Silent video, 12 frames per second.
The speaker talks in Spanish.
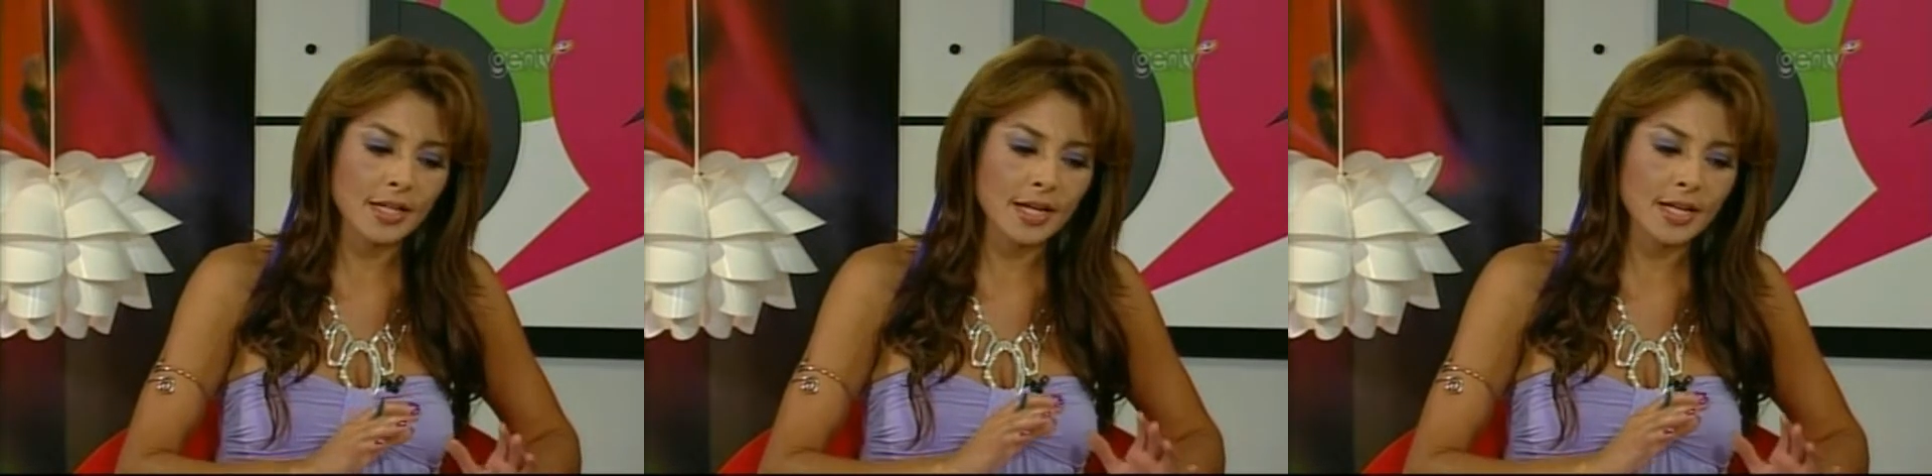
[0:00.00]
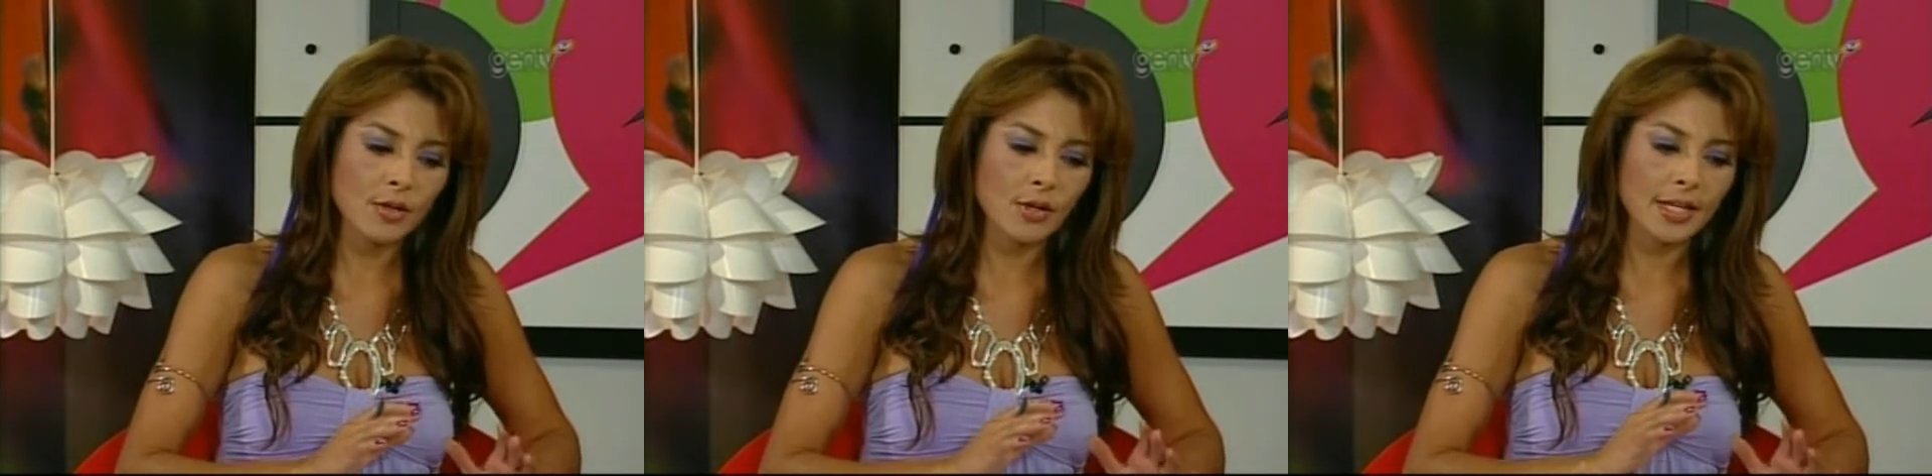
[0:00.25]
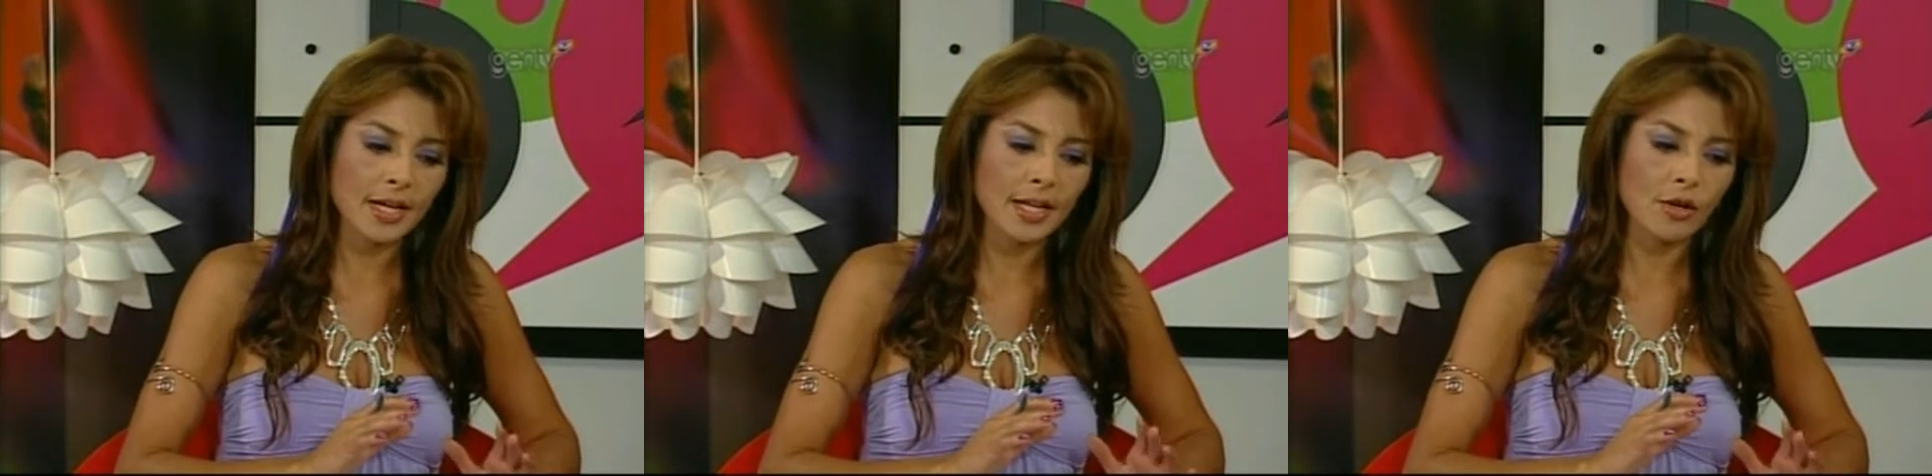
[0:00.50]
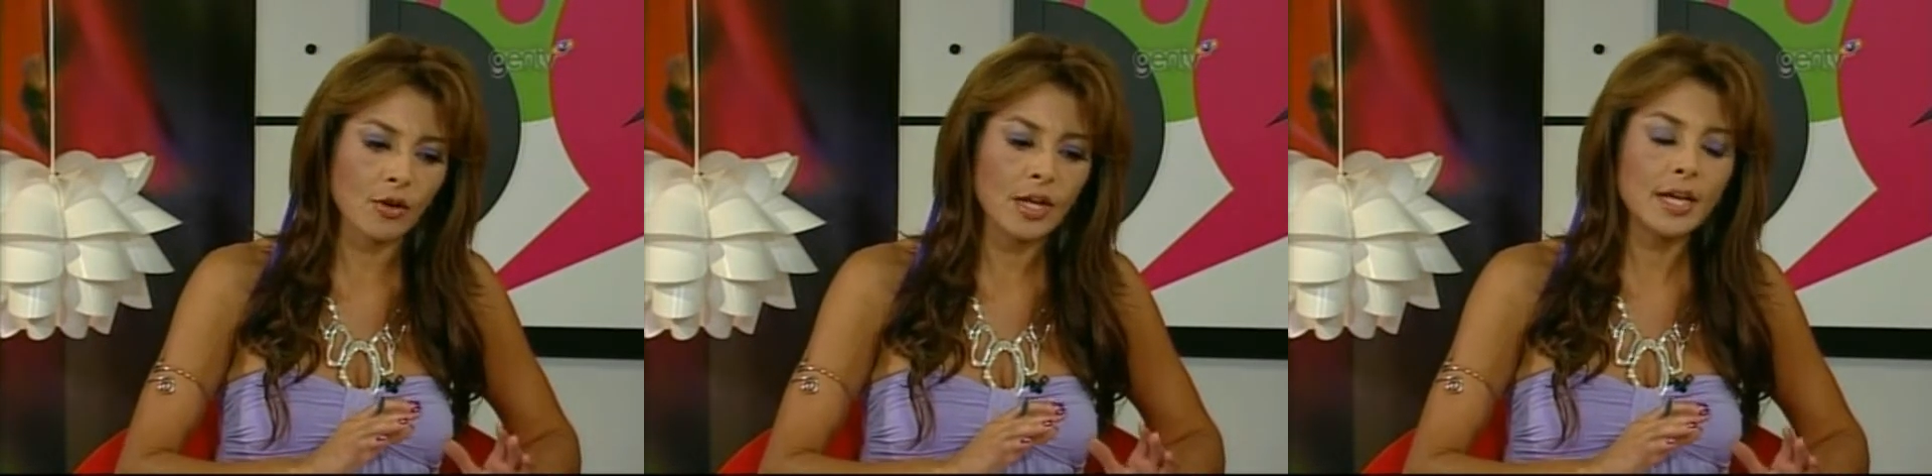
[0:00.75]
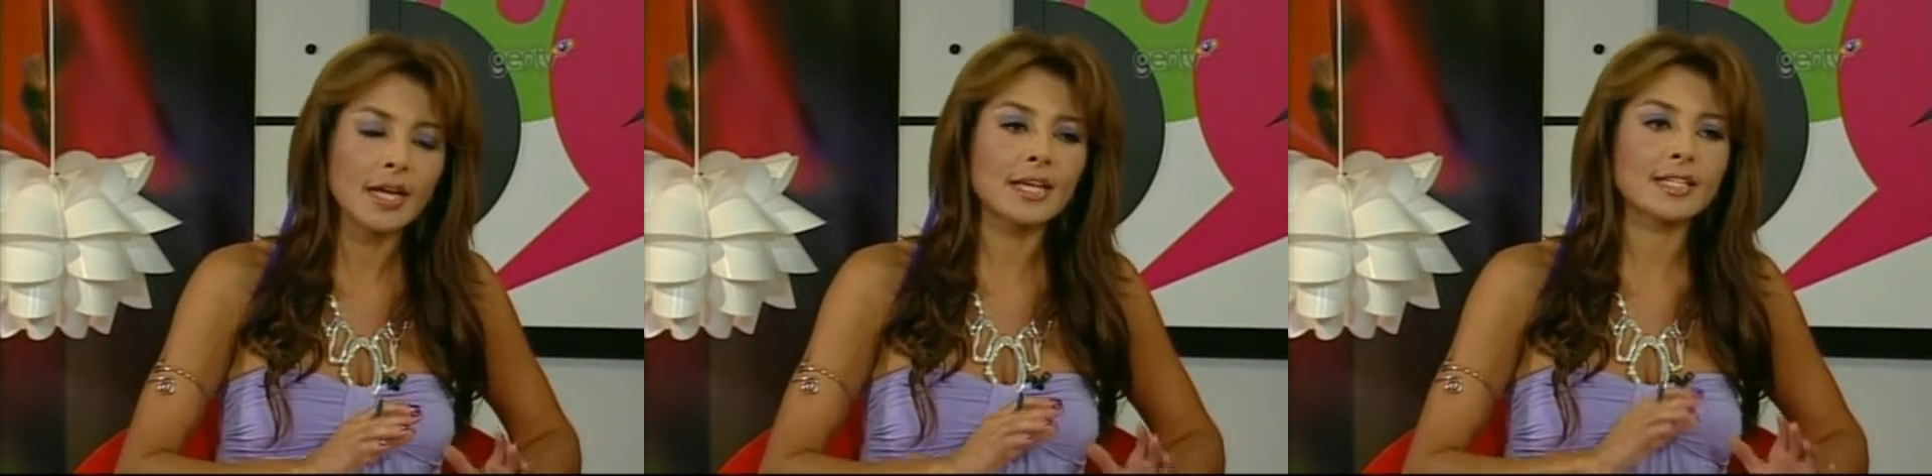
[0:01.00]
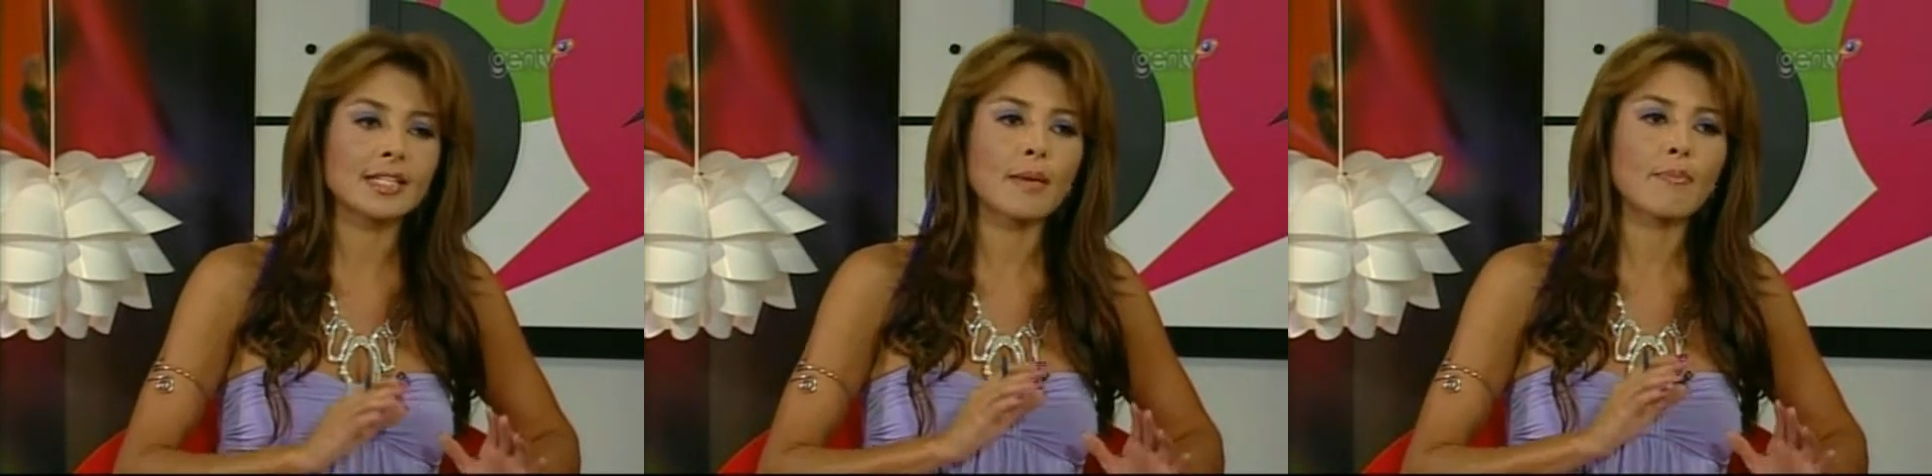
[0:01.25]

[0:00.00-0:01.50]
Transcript: traído el día de hoy, es